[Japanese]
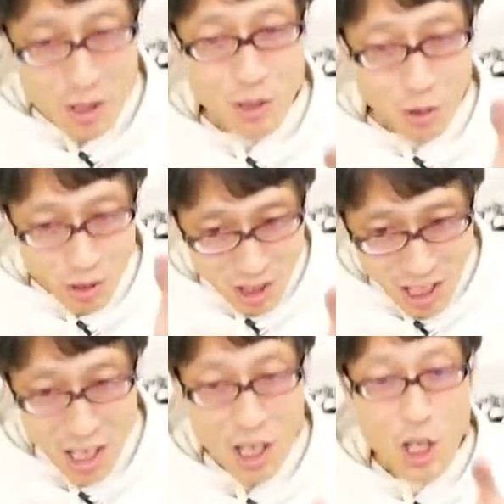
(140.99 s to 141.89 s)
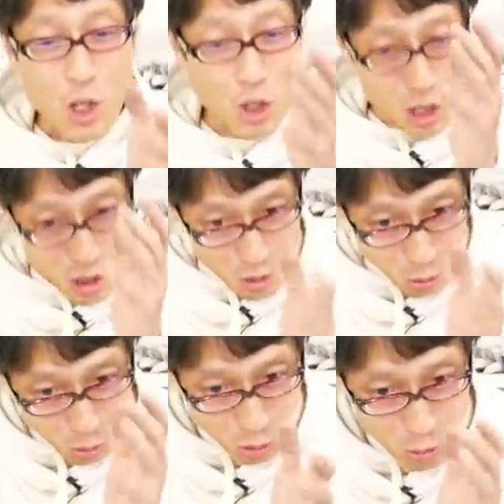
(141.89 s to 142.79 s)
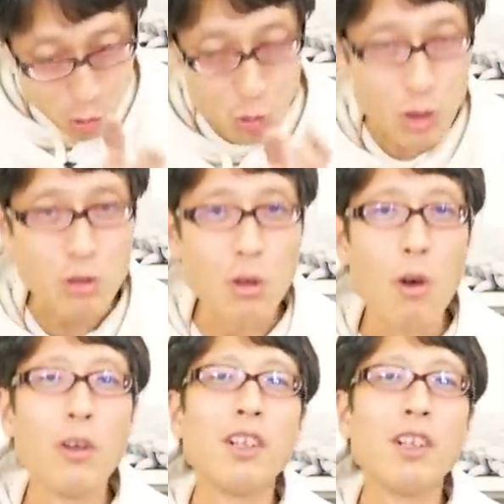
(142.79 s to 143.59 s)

それが人情というものですよ。